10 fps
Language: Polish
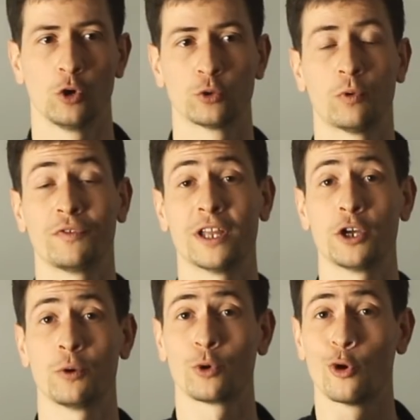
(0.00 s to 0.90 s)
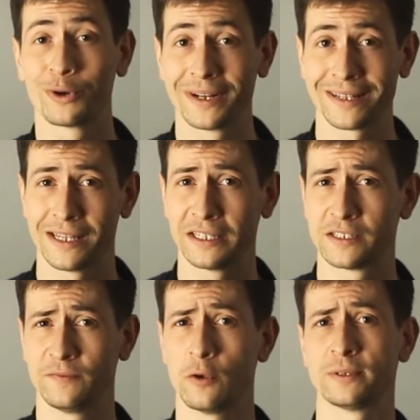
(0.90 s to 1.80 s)
odpowiadają
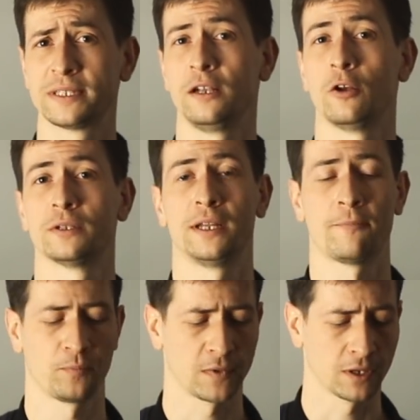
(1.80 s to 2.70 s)
konkretne związki lotne,